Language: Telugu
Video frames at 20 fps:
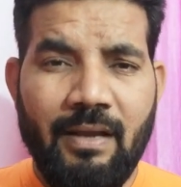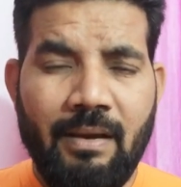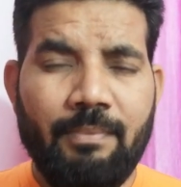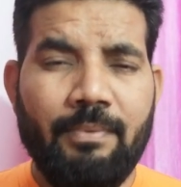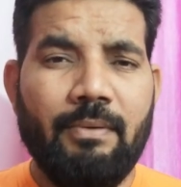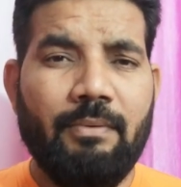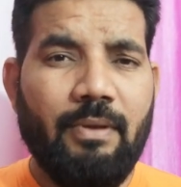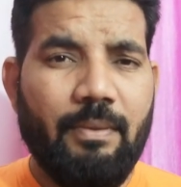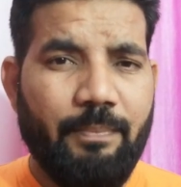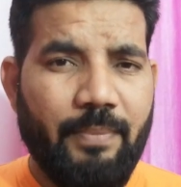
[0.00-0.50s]

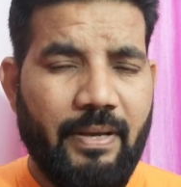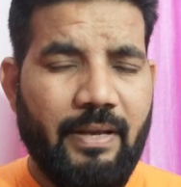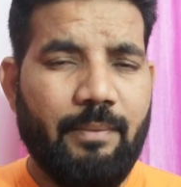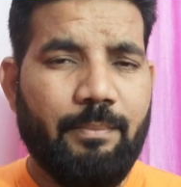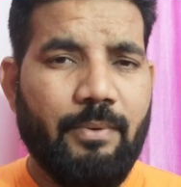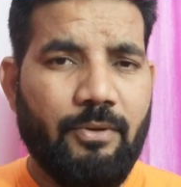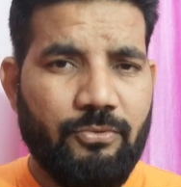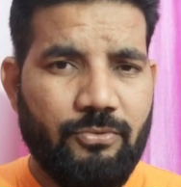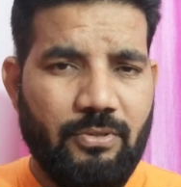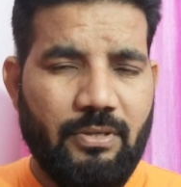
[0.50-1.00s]
అప్పుడప్పుడే
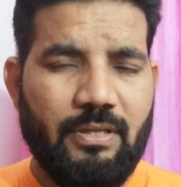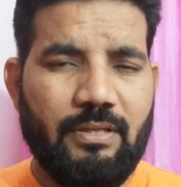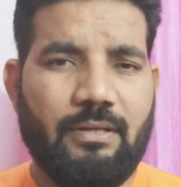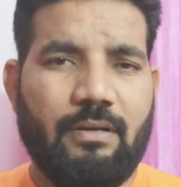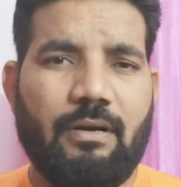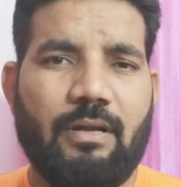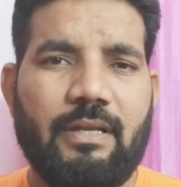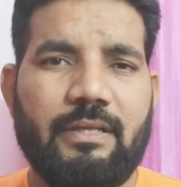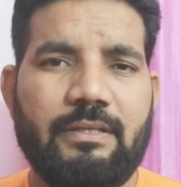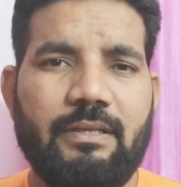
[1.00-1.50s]
పికప్ అవుతున్న
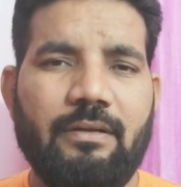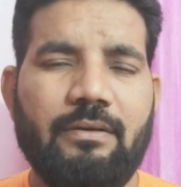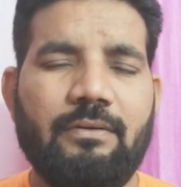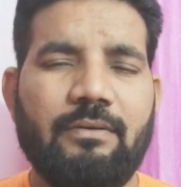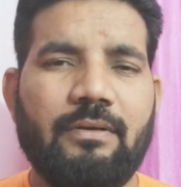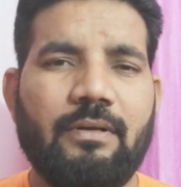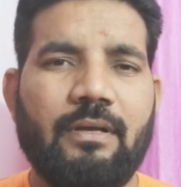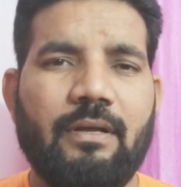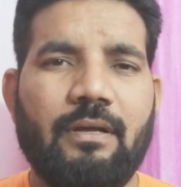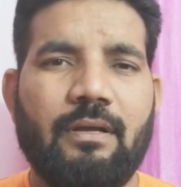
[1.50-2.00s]
కాలేజీలు
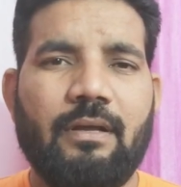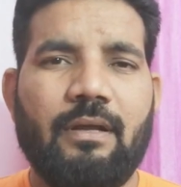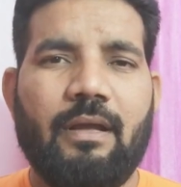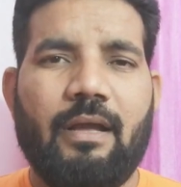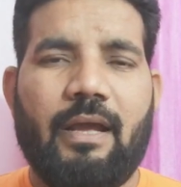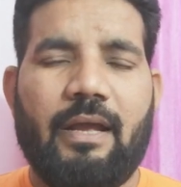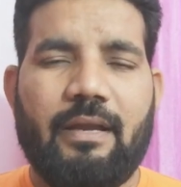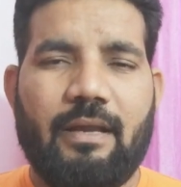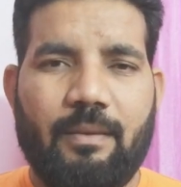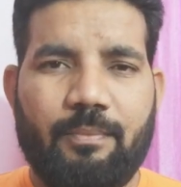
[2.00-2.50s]

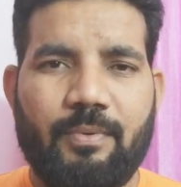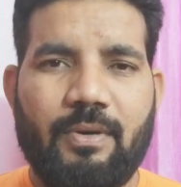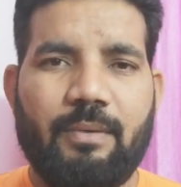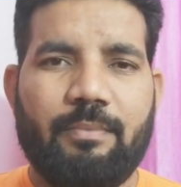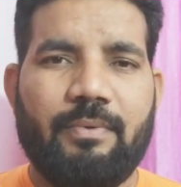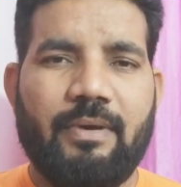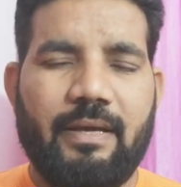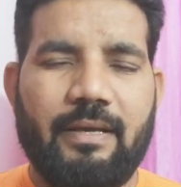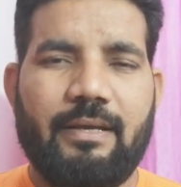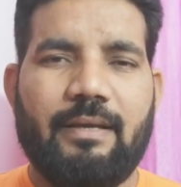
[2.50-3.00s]
అండ్
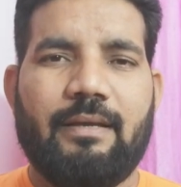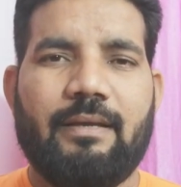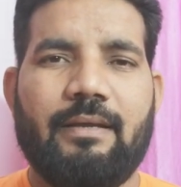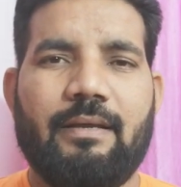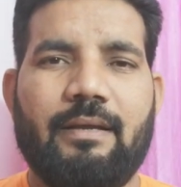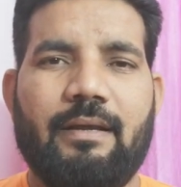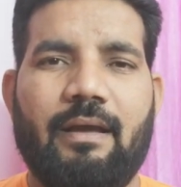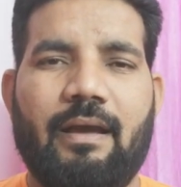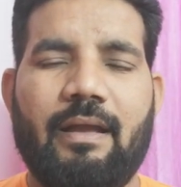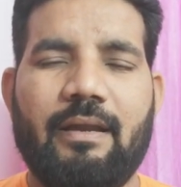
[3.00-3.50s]
అప్పుడప్పుడే
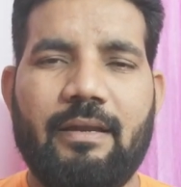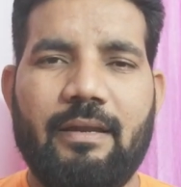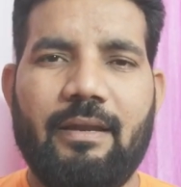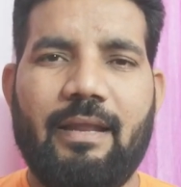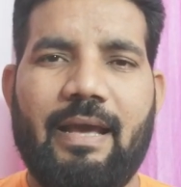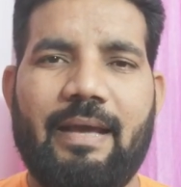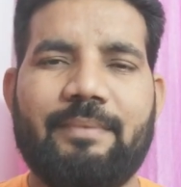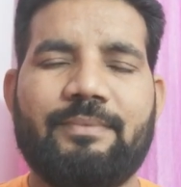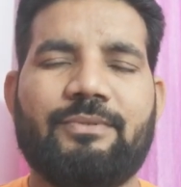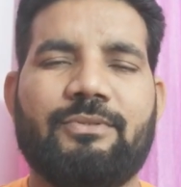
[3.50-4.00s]
అన్ని
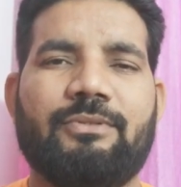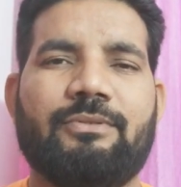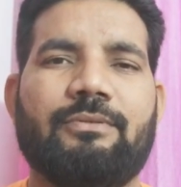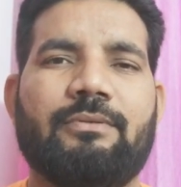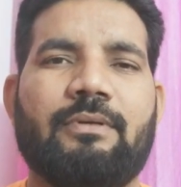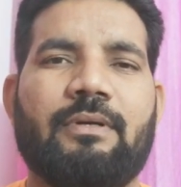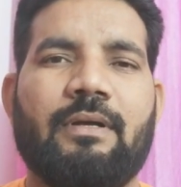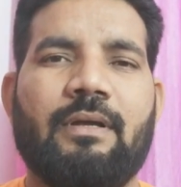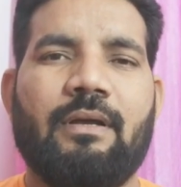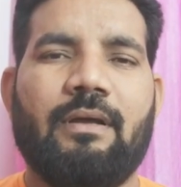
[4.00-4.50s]
ల్యాబ్స్
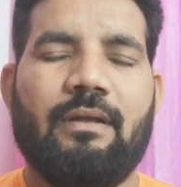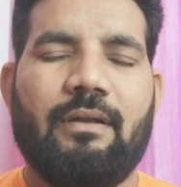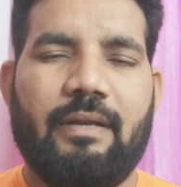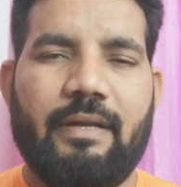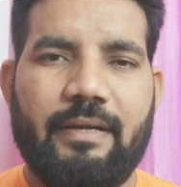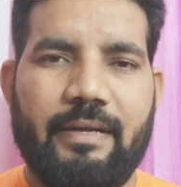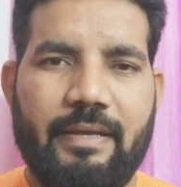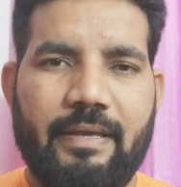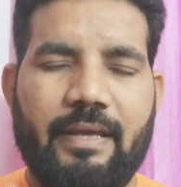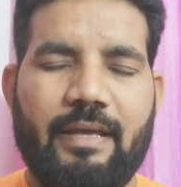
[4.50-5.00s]

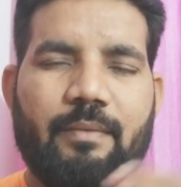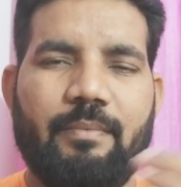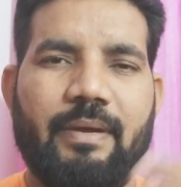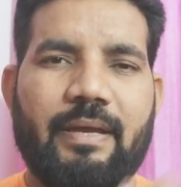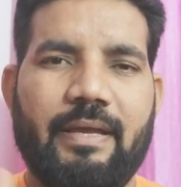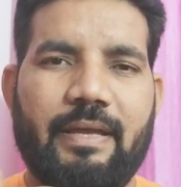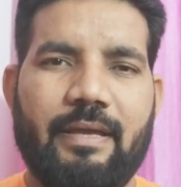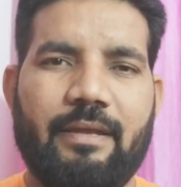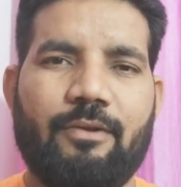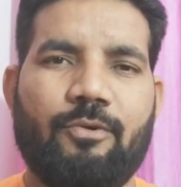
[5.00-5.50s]
లేదంటే ఇయర్
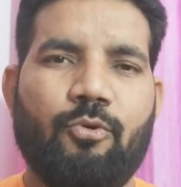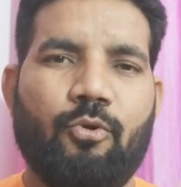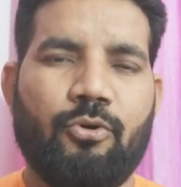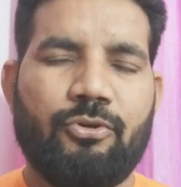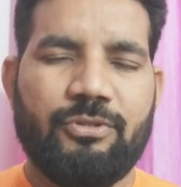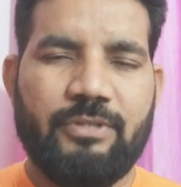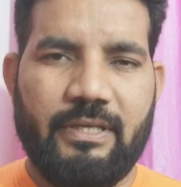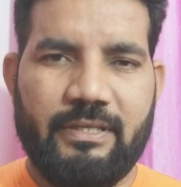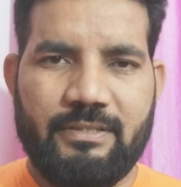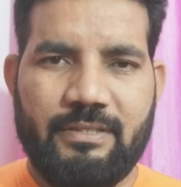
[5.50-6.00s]
బై ఇయర్
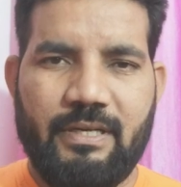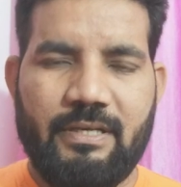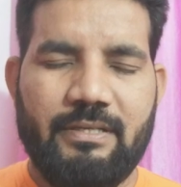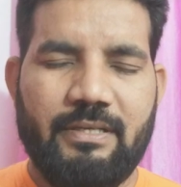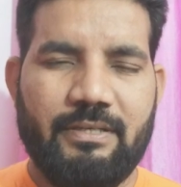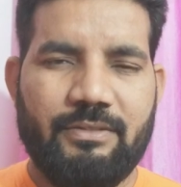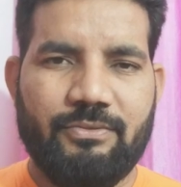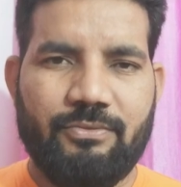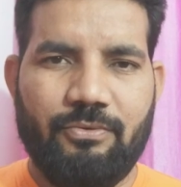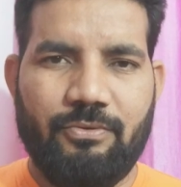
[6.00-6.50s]
కోర్స్
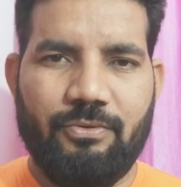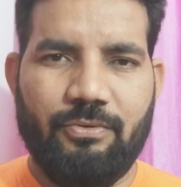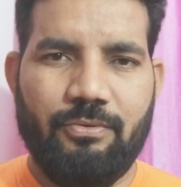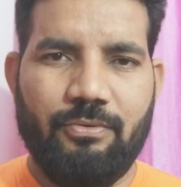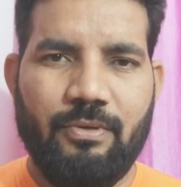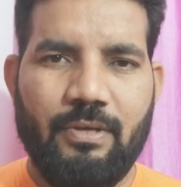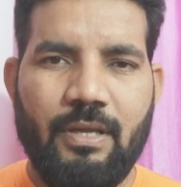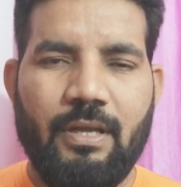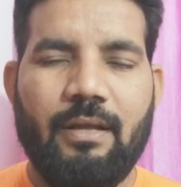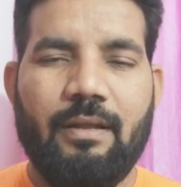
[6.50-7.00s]
ఎక్స్టెండ్ చేసుకుంటూ
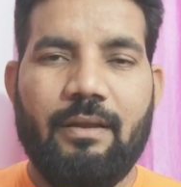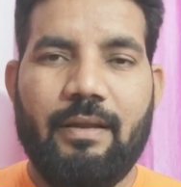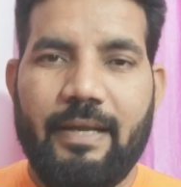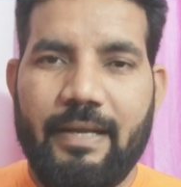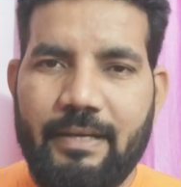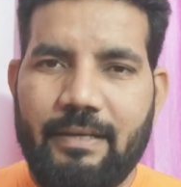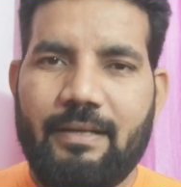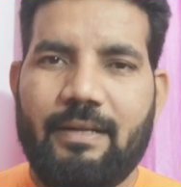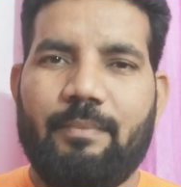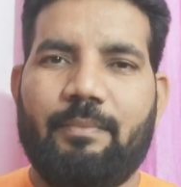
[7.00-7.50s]

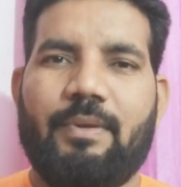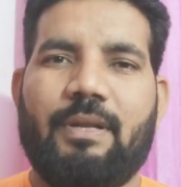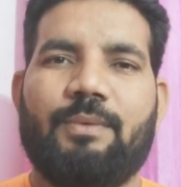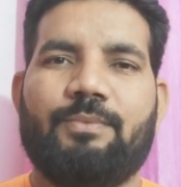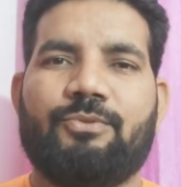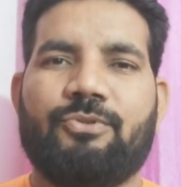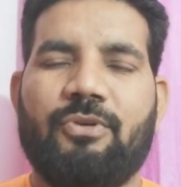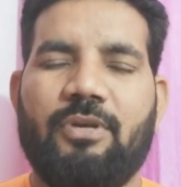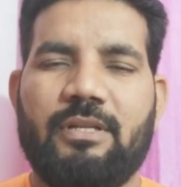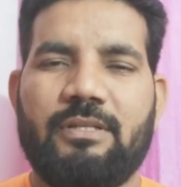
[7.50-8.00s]
లేదంటే నెంబర్
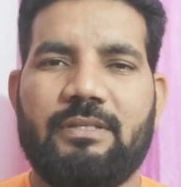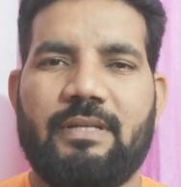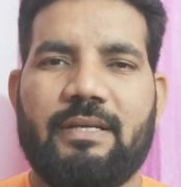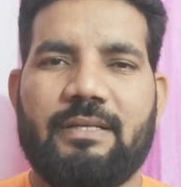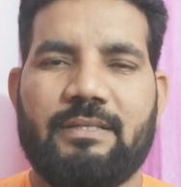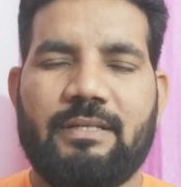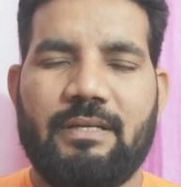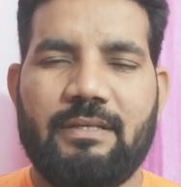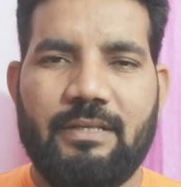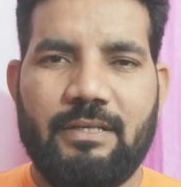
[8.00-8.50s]
ఆఫ్ స్టూడెంట్స్ని
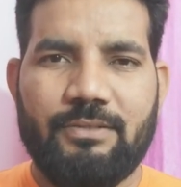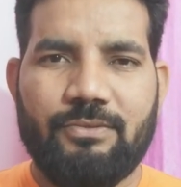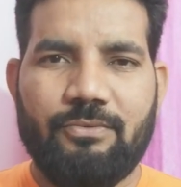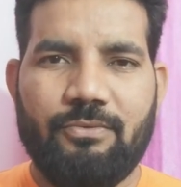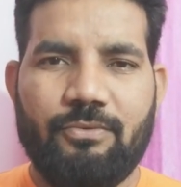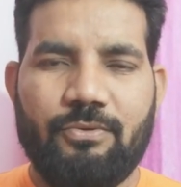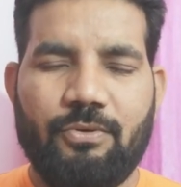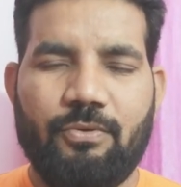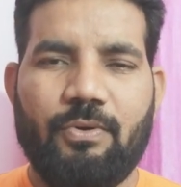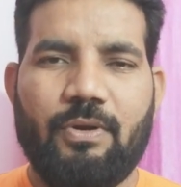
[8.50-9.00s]
ఎక్స్టెండ్
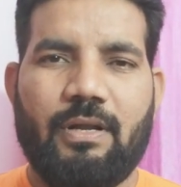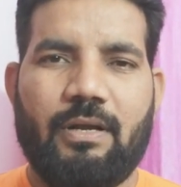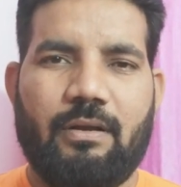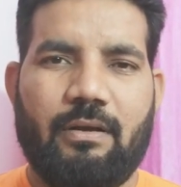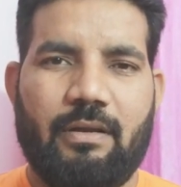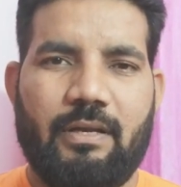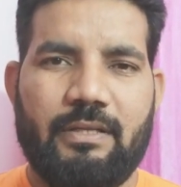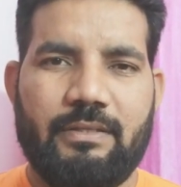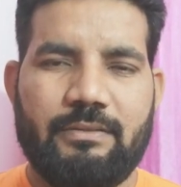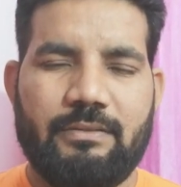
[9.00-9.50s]
చేసుకుంటూ ఉన్న
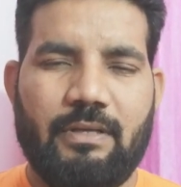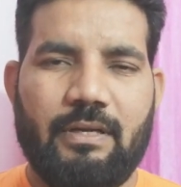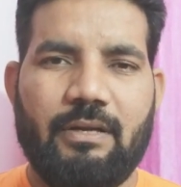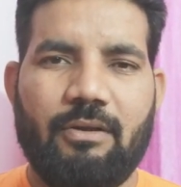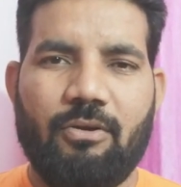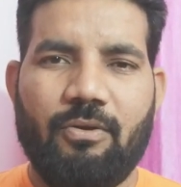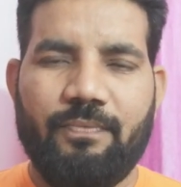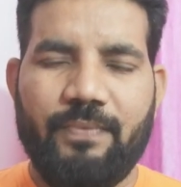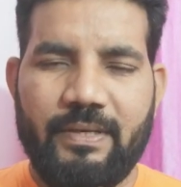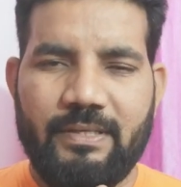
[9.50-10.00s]
కాలేజ్
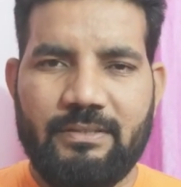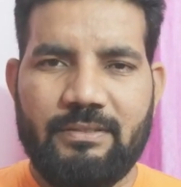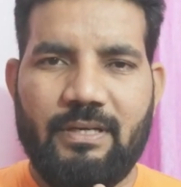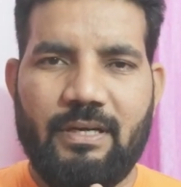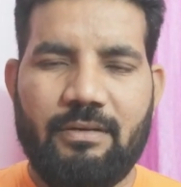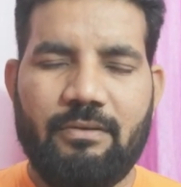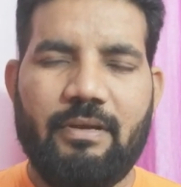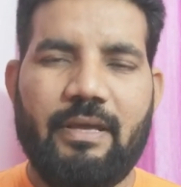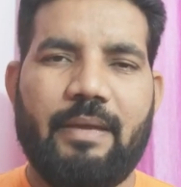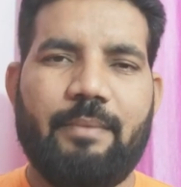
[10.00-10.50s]
అంటే ఒక ఫిక్స్డ్
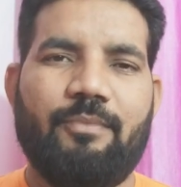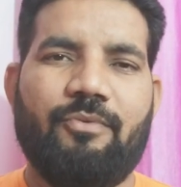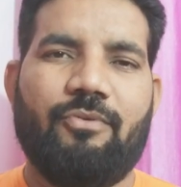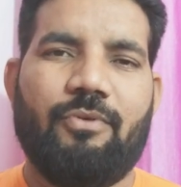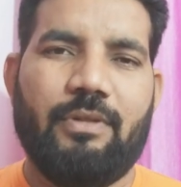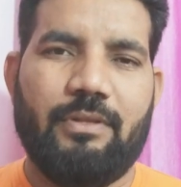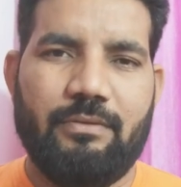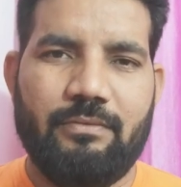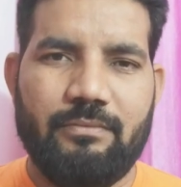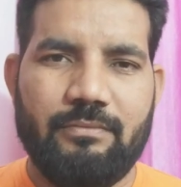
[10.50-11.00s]
అంటూ ఏమి
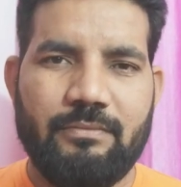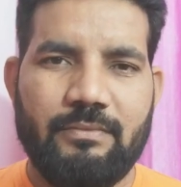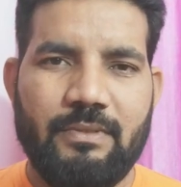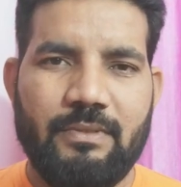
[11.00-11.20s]
ఉండదు